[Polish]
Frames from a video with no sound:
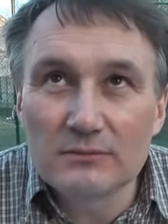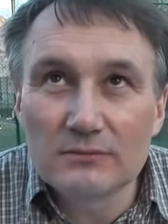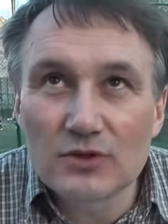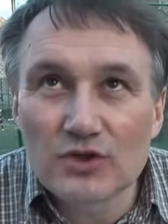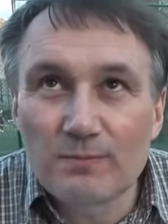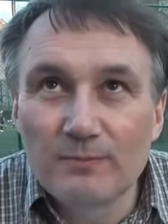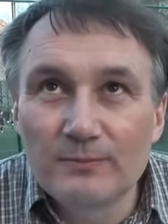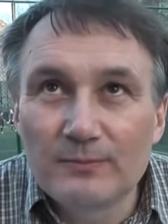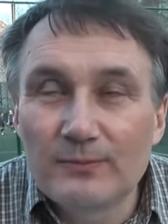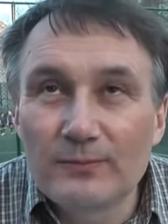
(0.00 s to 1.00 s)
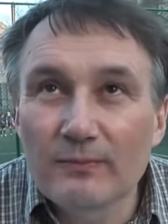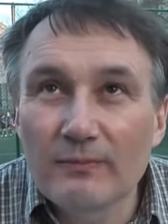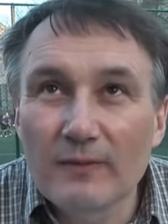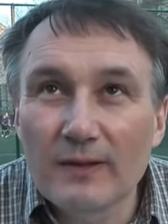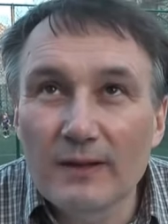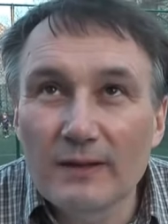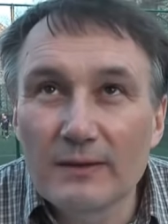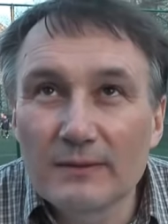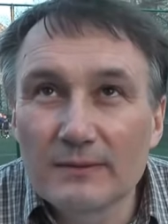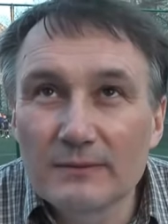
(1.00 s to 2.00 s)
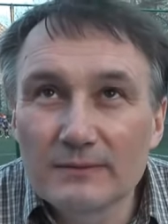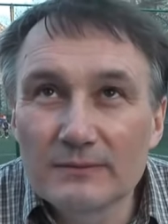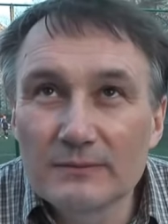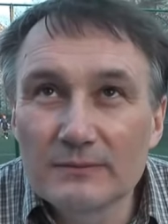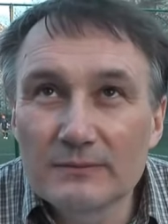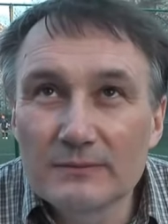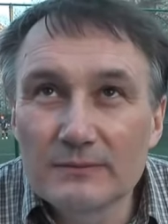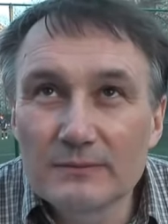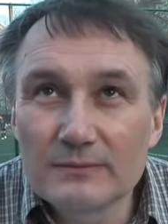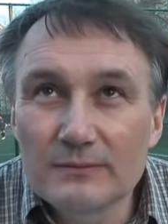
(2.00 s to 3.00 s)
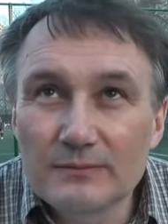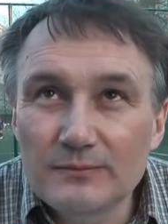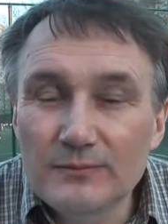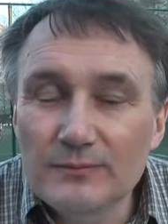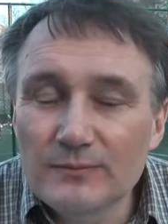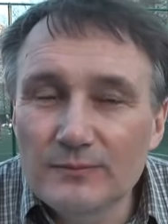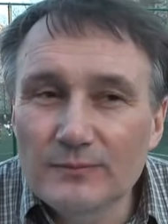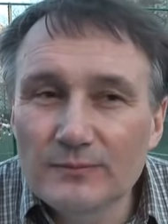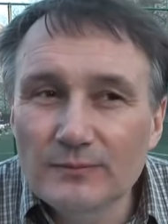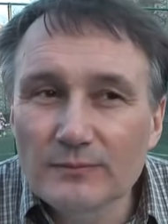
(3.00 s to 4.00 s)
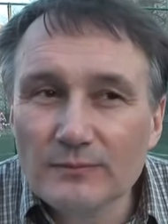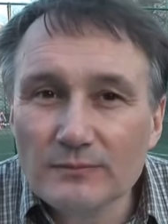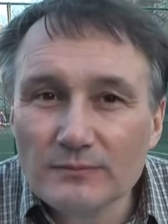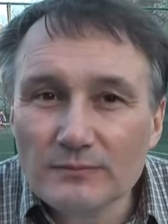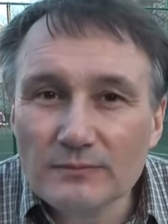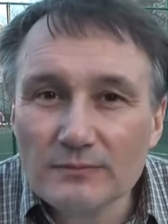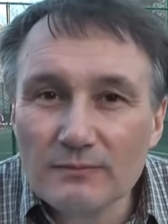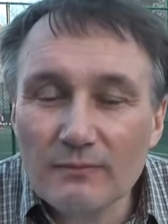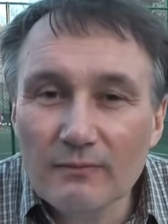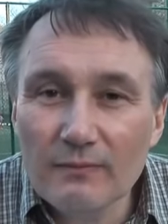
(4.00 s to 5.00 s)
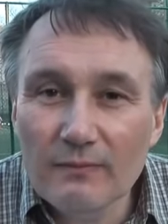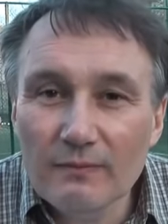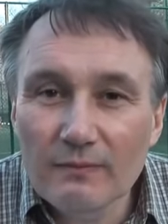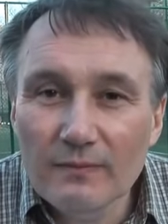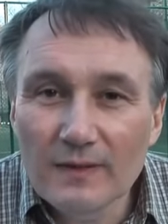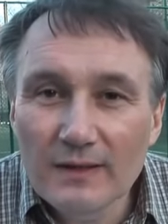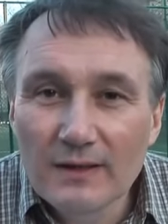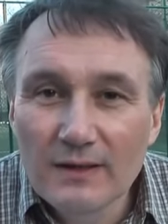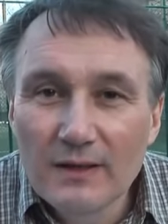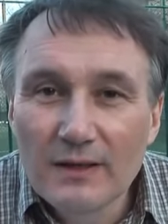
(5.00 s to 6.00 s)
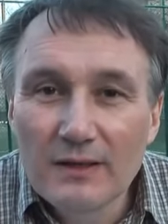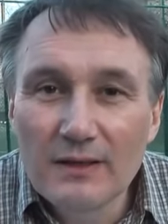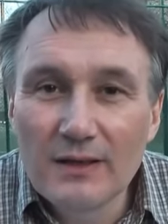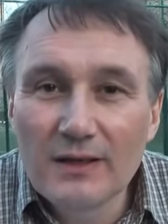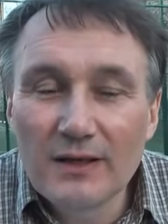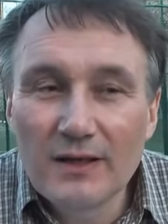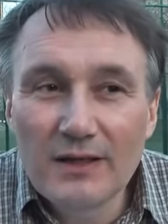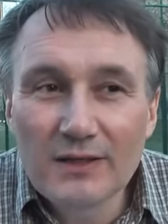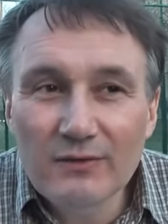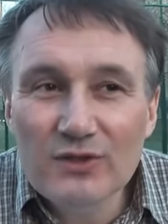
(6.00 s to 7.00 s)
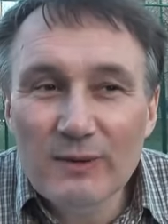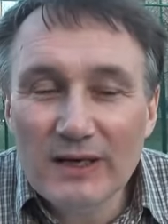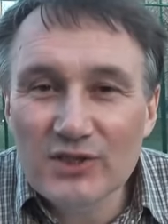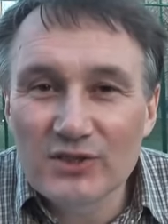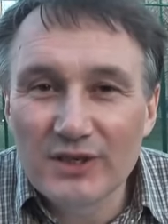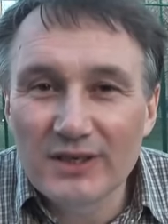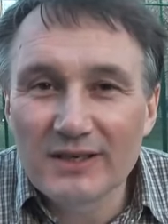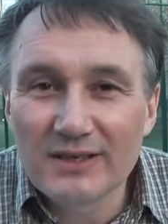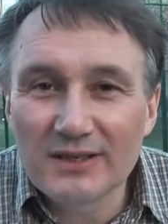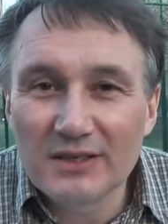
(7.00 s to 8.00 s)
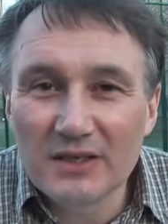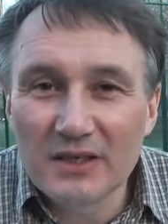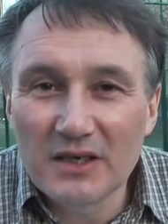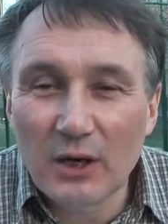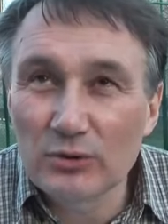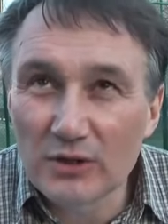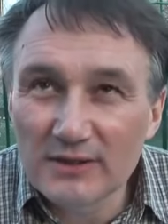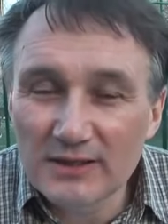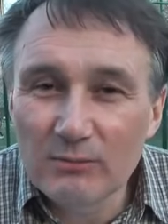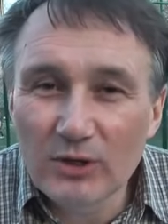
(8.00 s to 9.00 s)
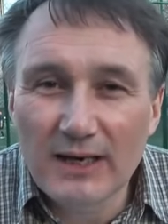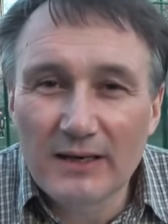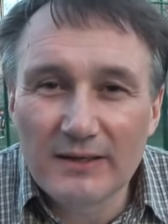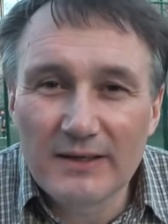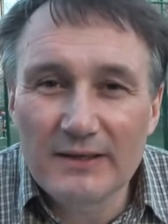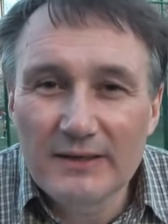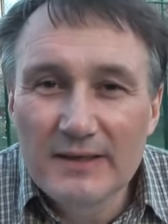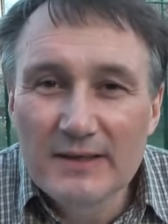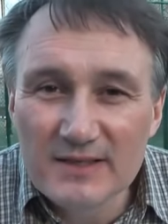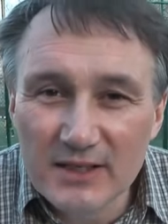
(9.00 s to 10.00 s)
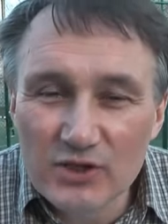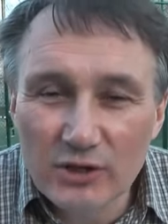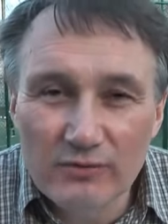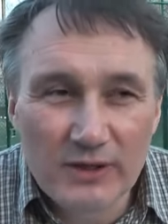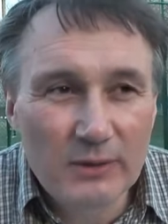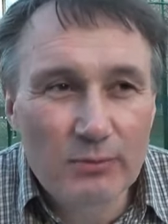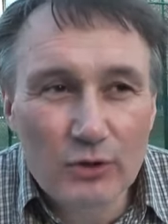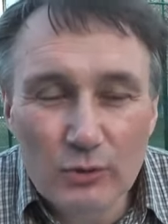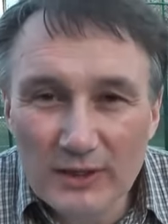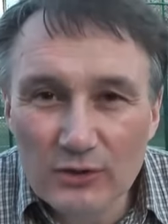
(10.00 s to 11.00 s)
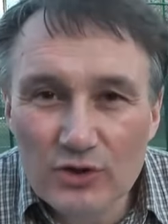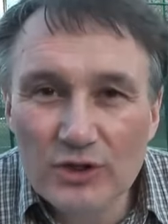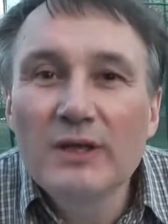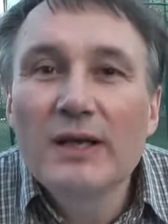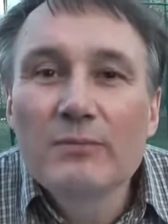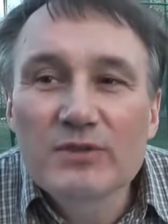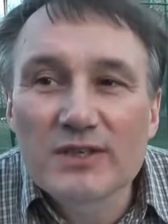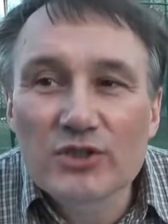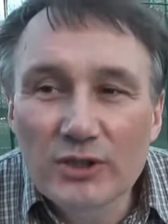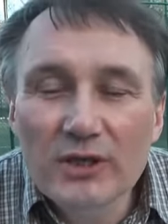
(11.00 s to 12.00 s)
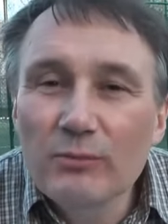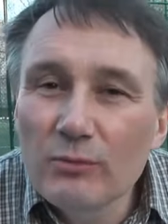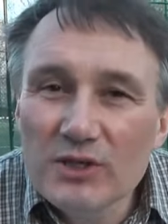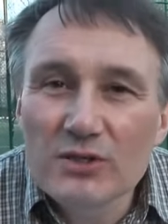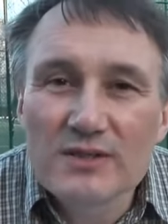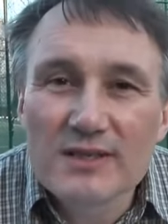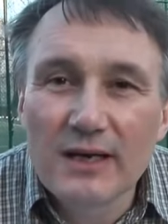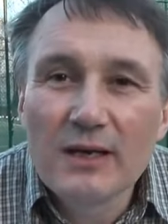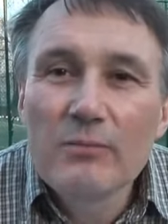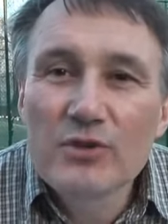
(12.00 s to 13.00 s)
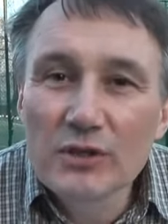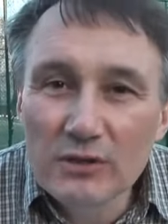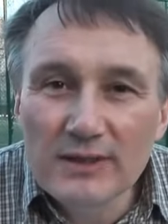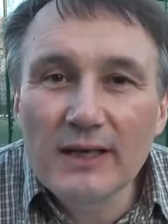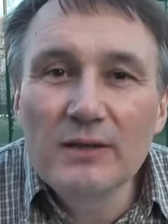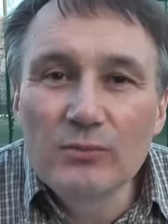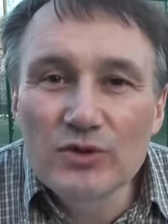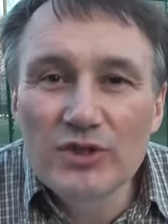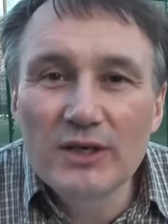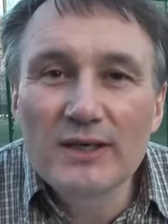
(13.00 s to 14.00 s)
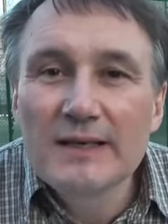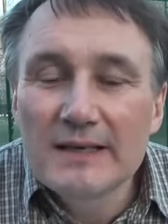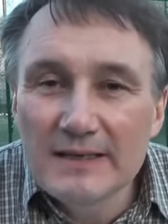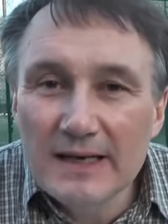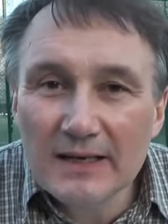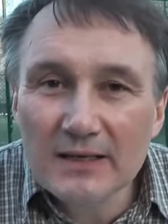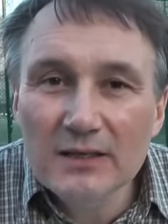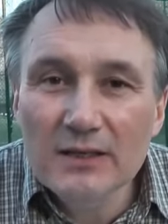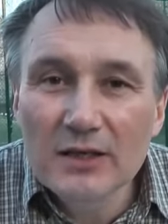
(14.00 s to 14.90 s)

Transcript: Przypomnij, że Klaudio Królik Mm, popełnił samobójstwo przez samozagłodzenie się, tak? E, no więc właśnie, e, autorytety moralne, sędziowie, prokuratorzy przez 4,5 miesiąca przyglądali mu się, jak